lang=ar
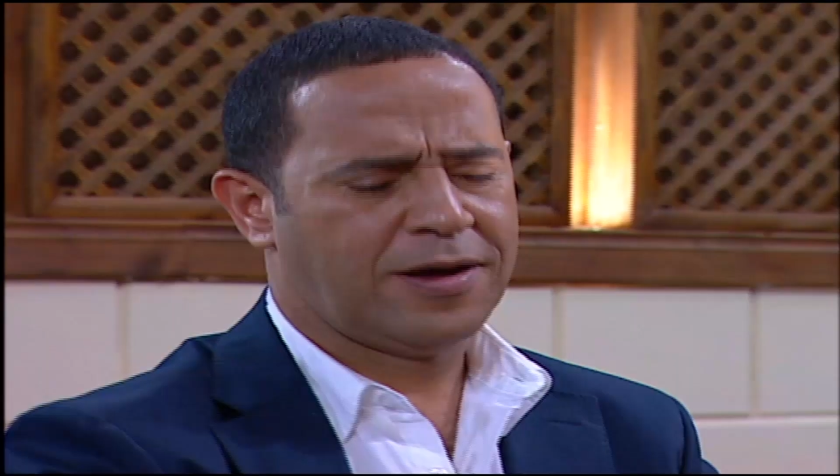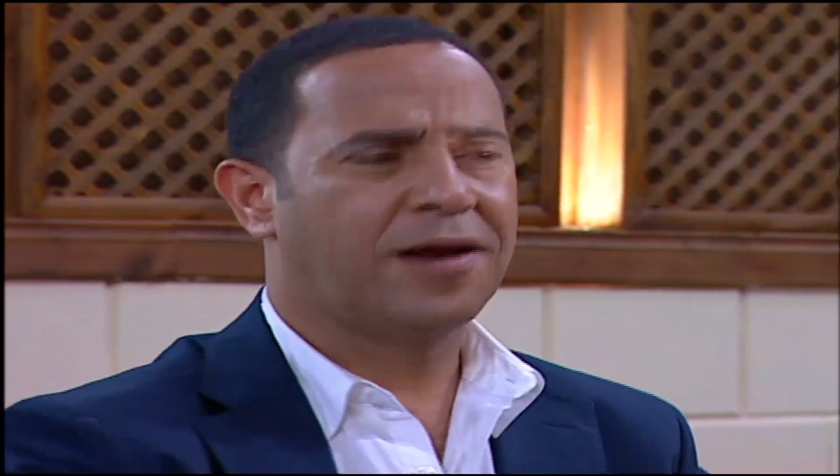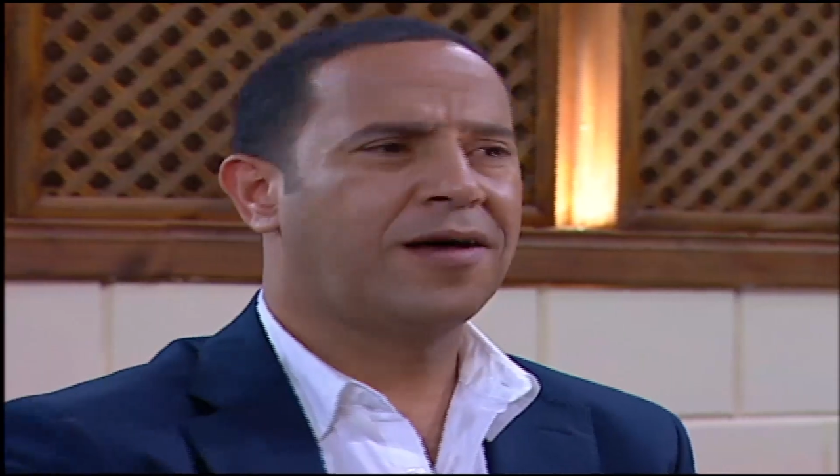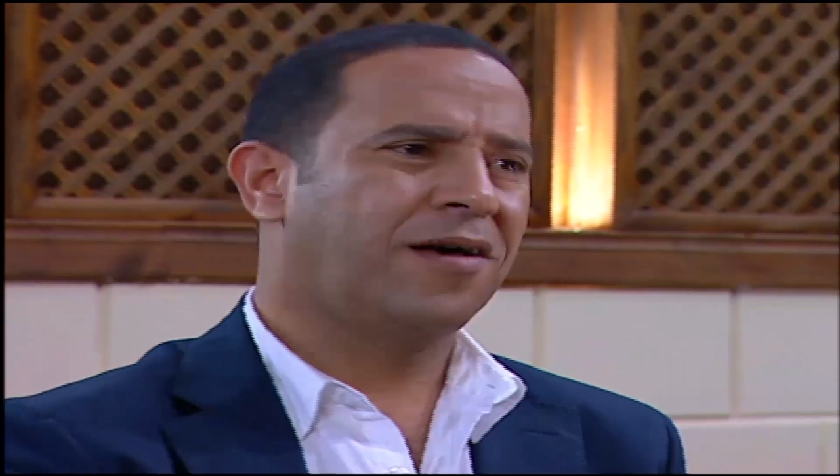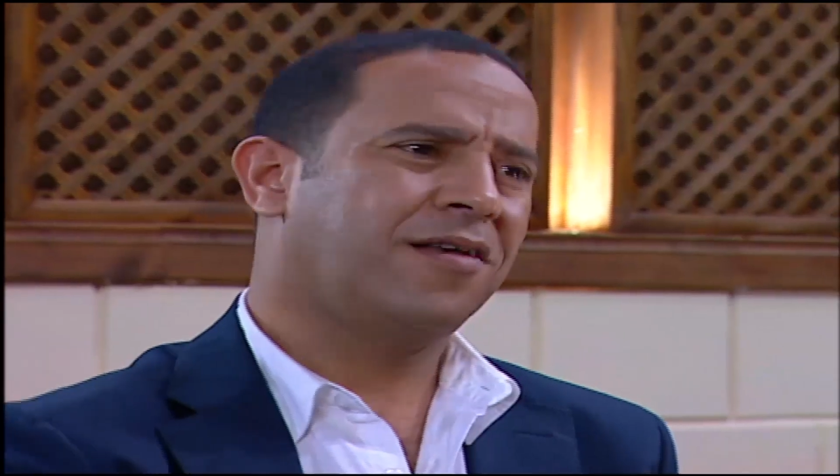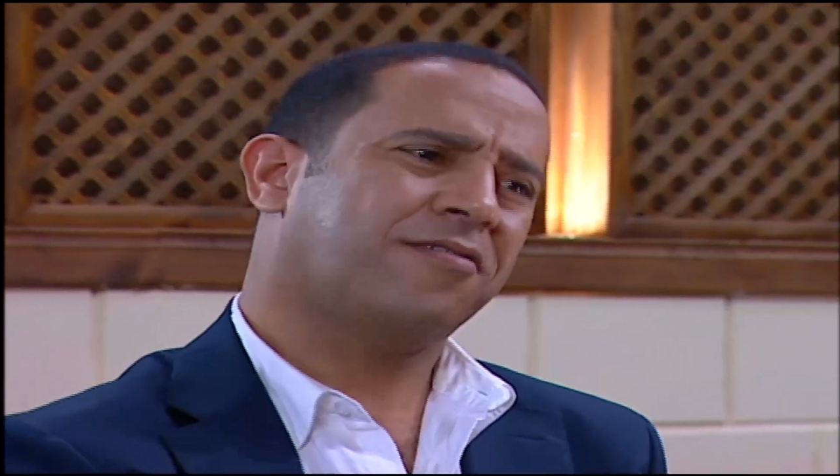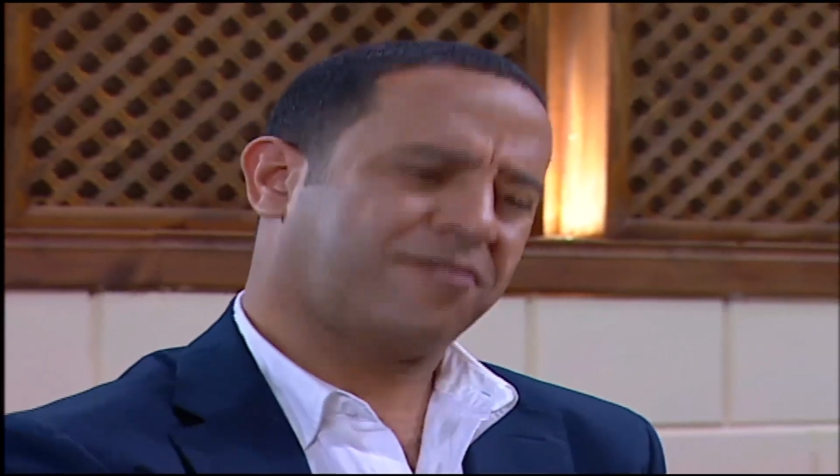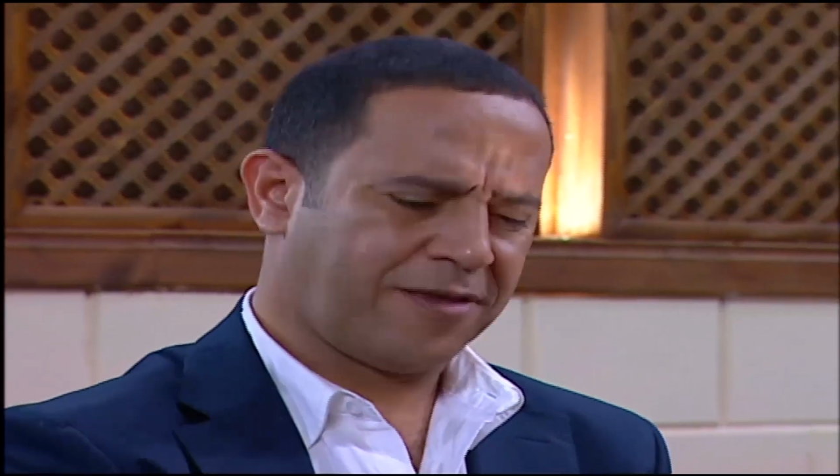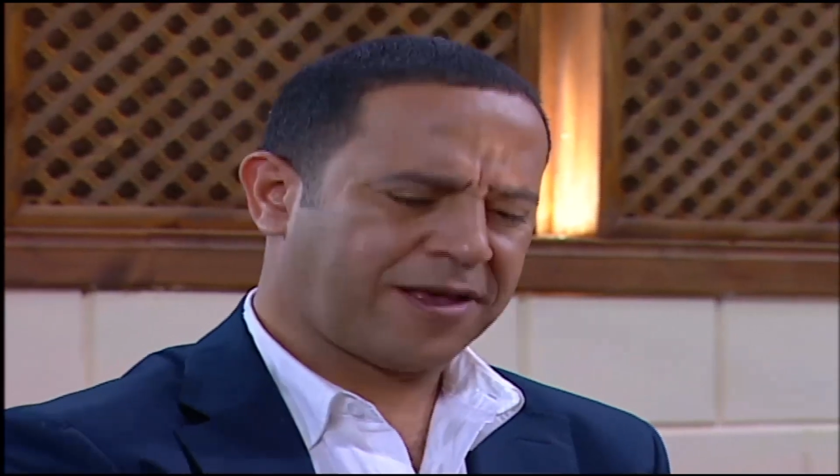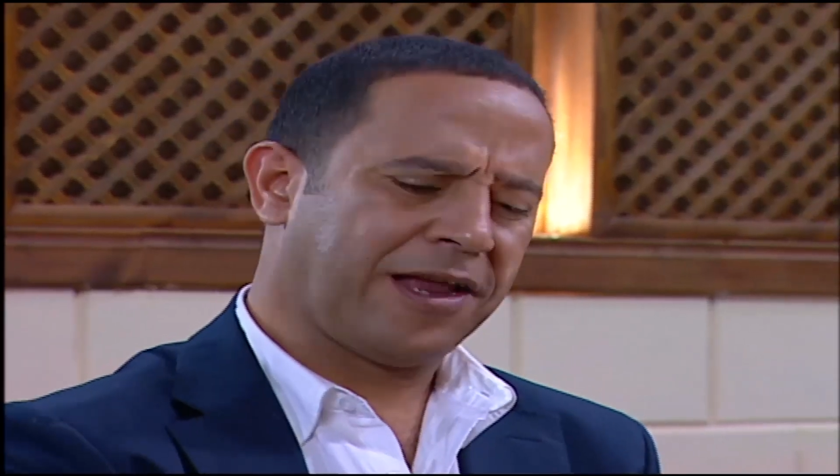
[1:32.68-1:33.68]
خلاص
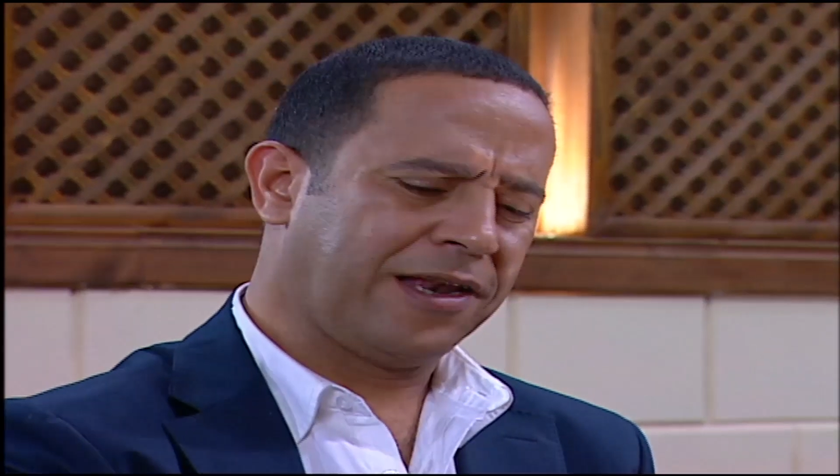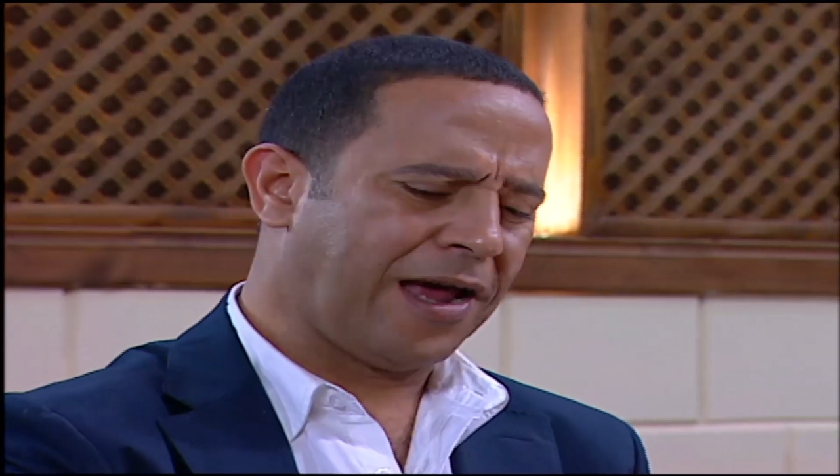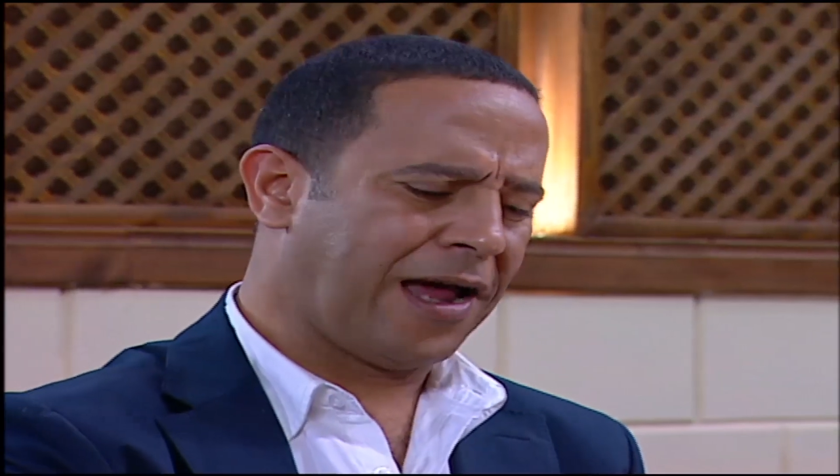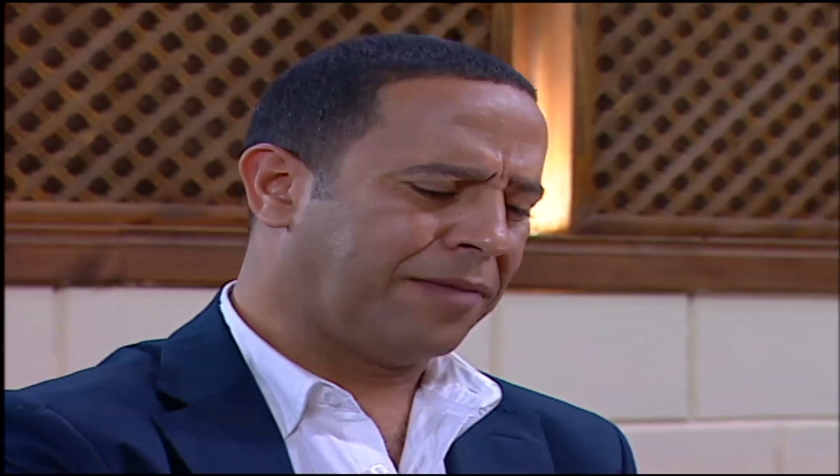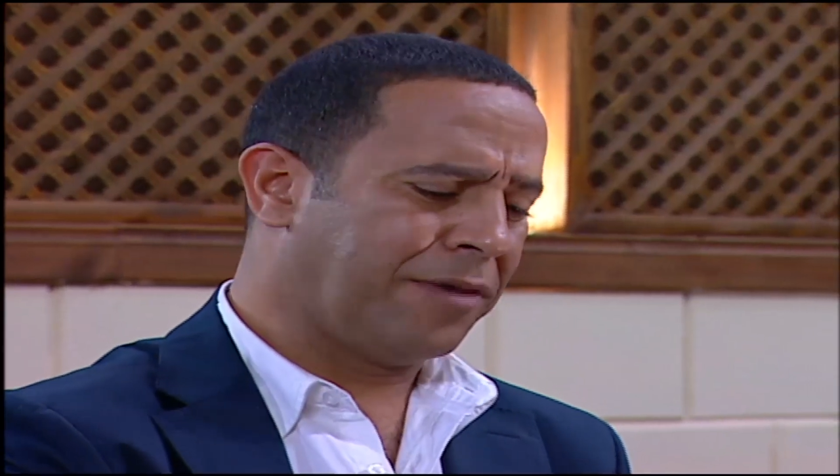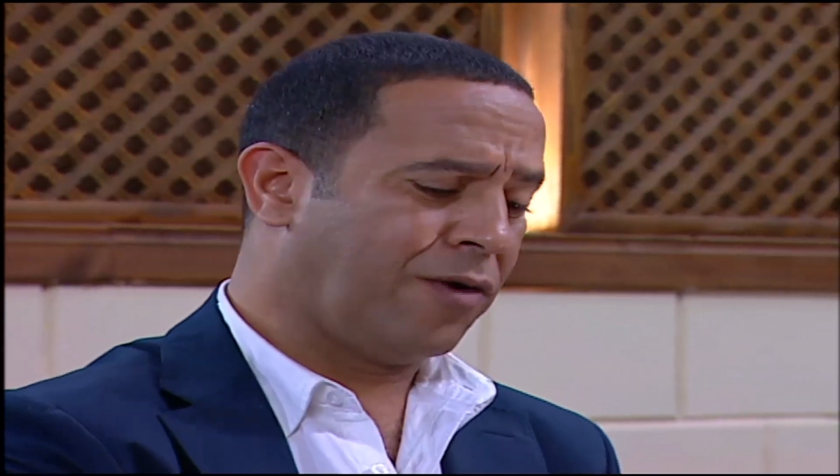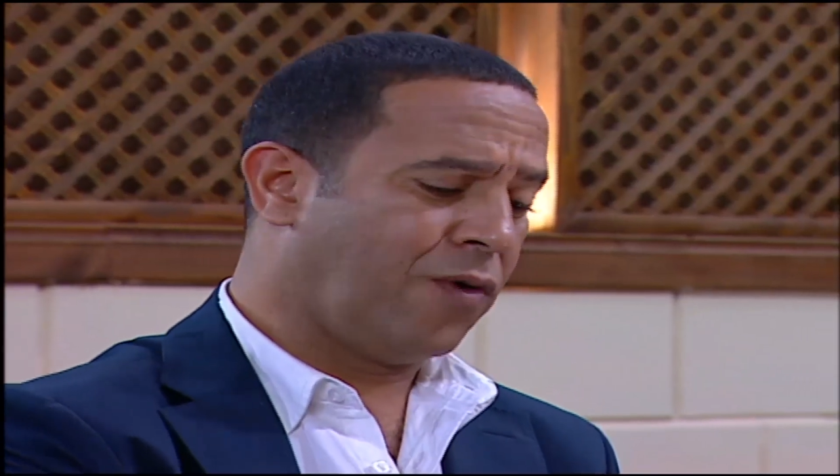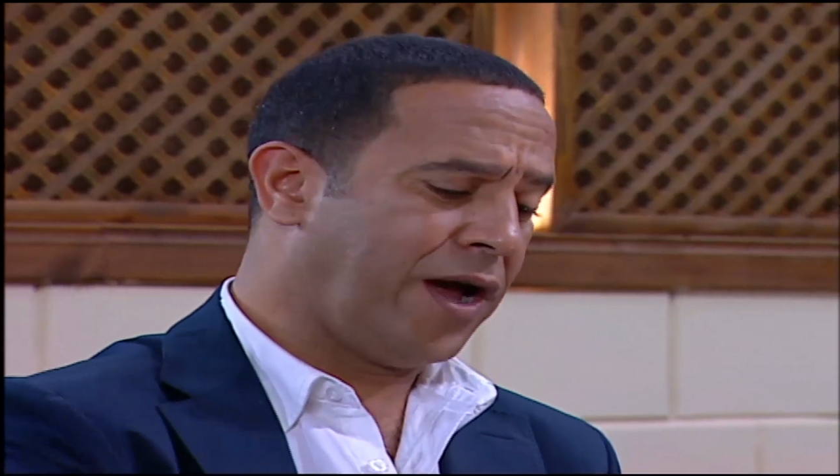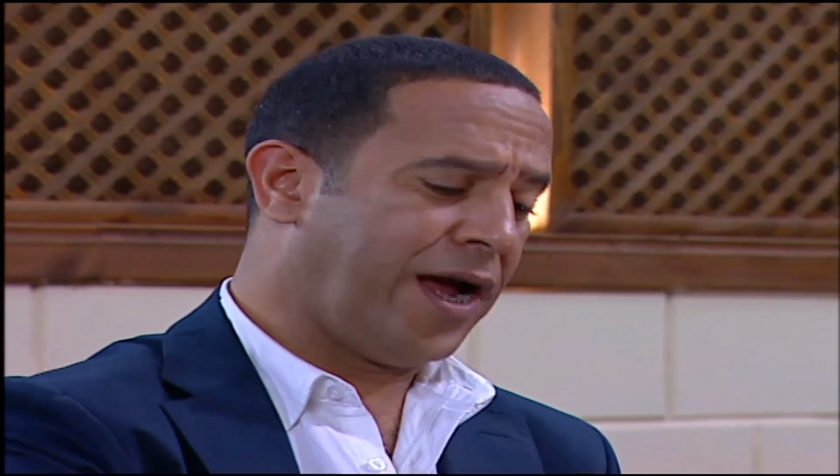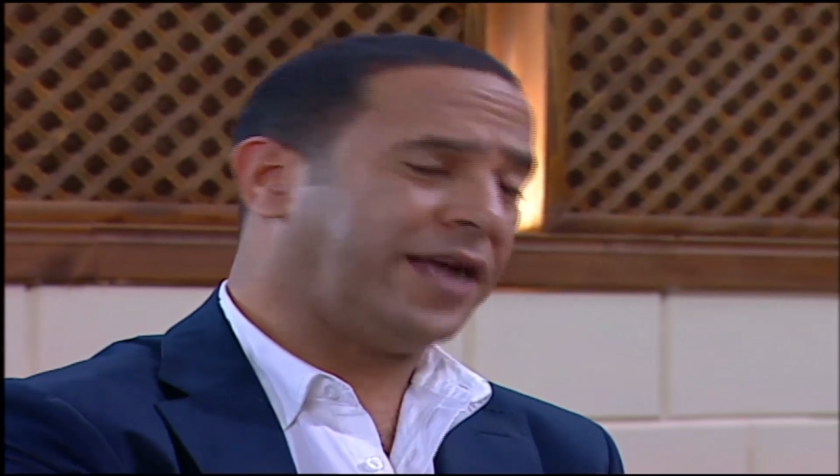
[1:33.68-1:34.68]
خليها على
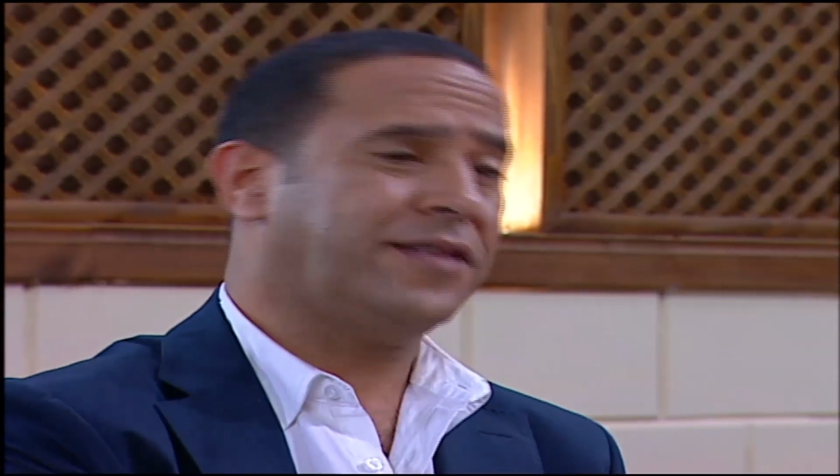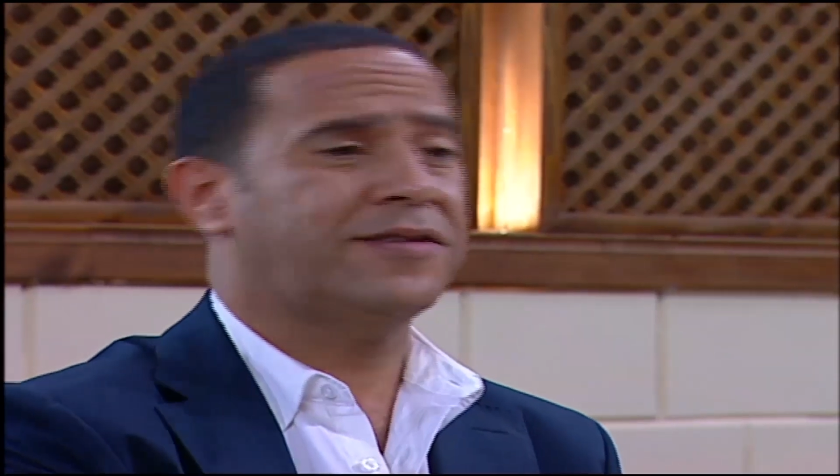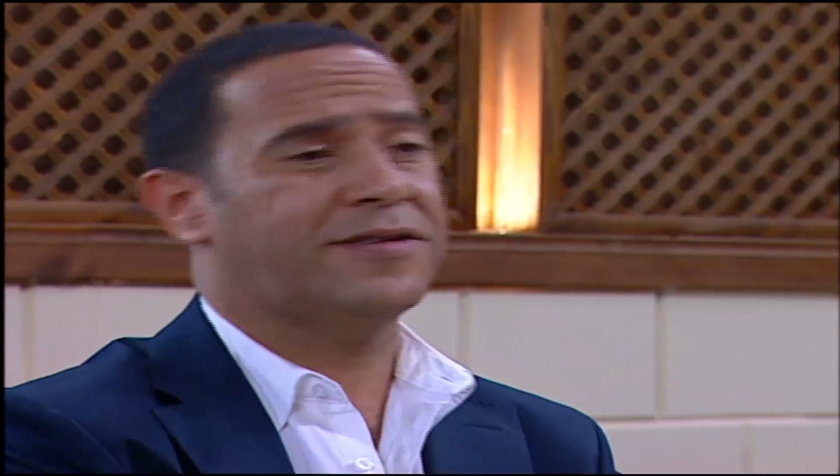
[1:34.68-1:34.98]
101